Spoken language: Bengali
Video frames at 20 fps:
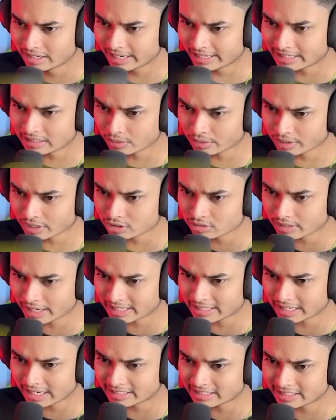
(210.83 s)
এটাও কিছু
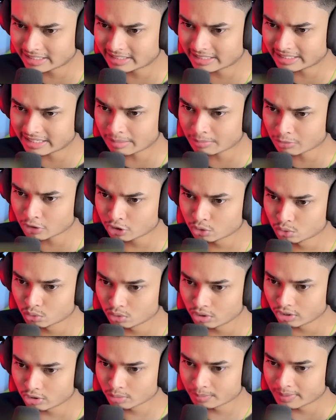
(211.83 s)
একটা আছে যেটার মধ্যে ডু
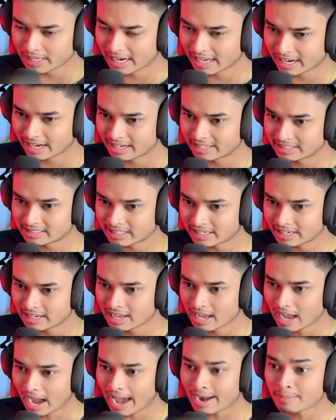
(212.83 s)
নট ওপেন লেখা আছে
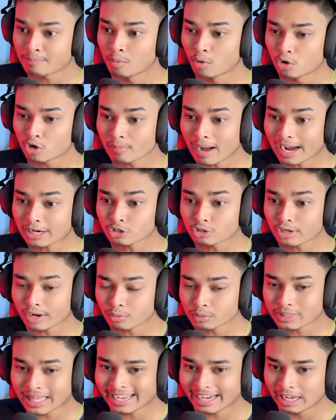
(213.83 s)
আর বড় বাক্সটা
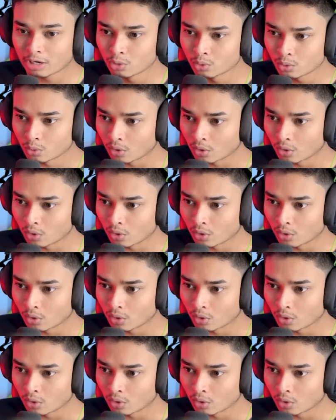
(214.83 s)
কোথায় গেল